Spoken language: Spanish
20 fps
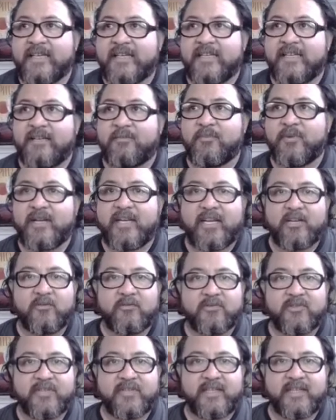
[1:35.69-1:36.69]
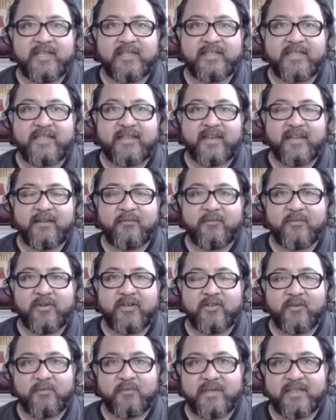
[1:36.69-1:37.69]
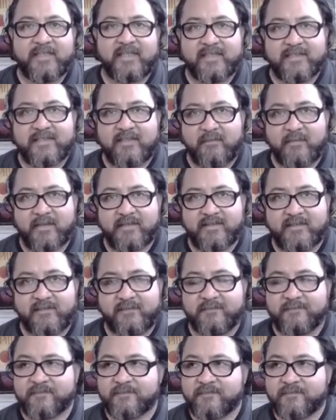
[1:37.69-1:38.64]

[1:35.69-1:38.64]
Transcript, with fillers: Y después el alumno tiene que tratar de poder convertir esa mancha